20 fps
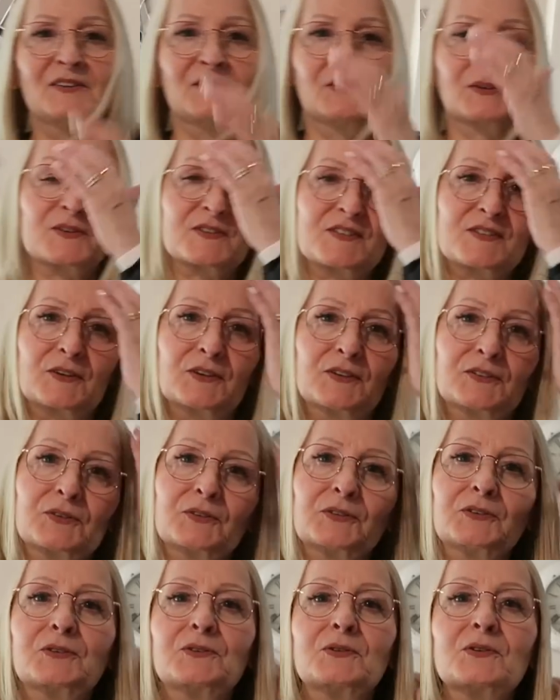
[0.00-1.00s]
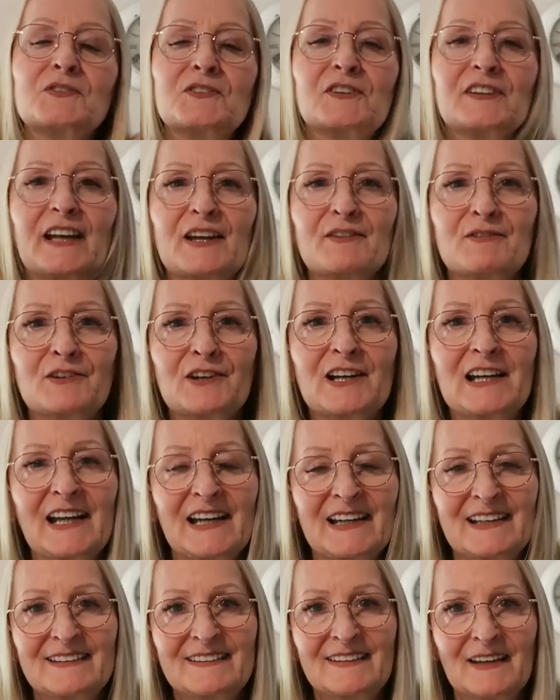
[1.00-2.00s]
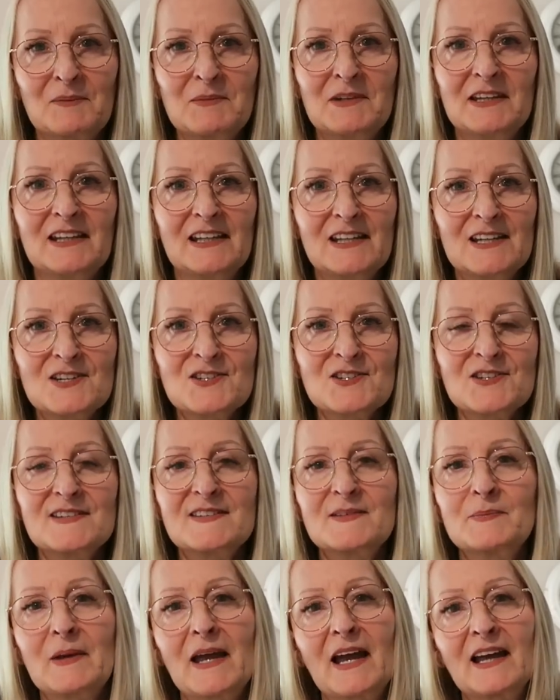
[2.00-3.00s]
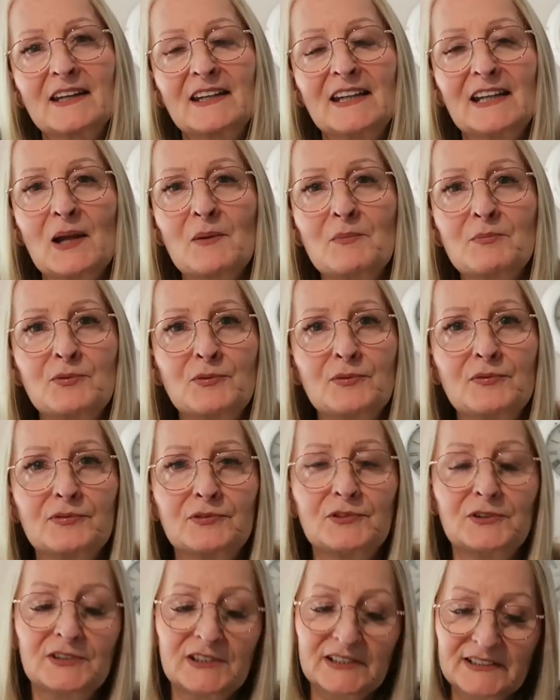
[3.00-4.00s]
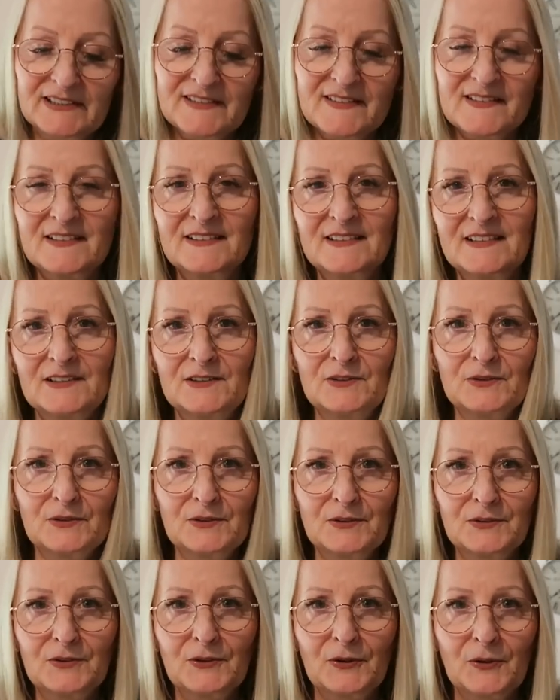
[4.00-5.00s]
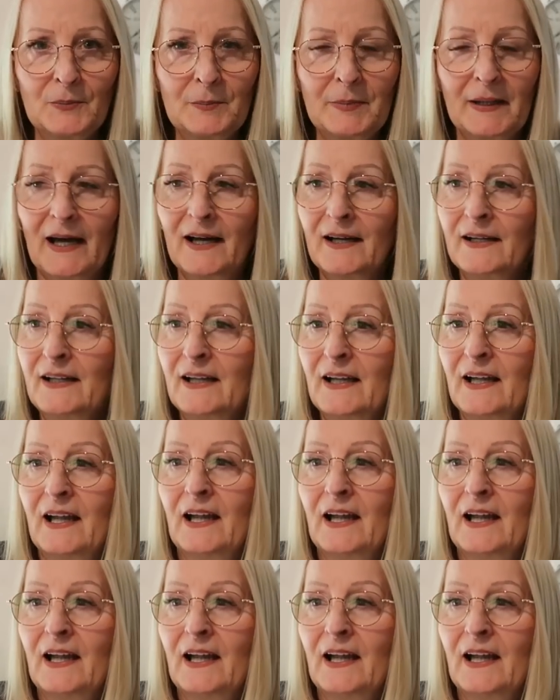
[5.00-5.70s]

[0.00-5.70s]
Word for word: Donc ce retour de course au Drive Leclerc est terminé. J'espère qu'il a pu vous donner des idées de, repas.